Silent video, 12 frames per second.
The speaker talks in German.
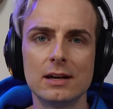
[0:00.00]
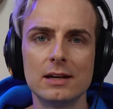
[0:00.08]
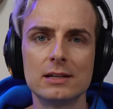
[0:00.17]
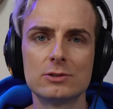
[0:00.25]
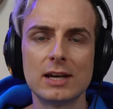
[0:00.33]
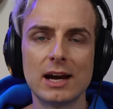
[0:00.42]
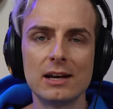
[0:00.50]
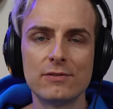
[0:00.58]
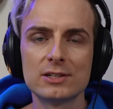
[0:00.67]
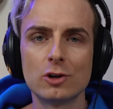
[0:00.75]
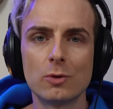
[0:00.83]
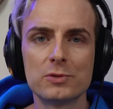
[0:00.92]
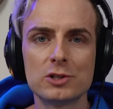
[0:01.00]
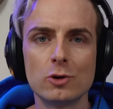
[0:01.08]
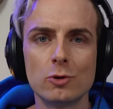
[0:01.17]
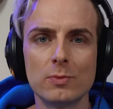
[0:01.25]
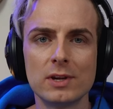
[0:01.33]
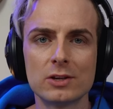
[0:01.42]
ist die einfachste
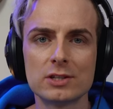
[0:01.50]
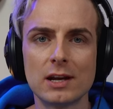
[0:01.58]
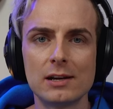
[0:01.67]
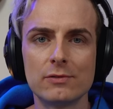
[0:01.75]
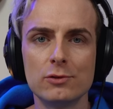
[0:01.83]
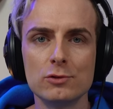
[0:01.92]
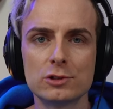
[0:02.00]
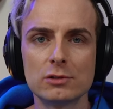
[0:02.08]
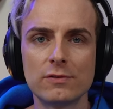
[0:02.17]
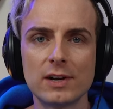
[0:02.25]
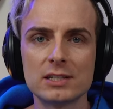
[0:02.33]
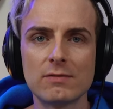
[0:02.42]
Option, um hier Australien Fuß zu fassen,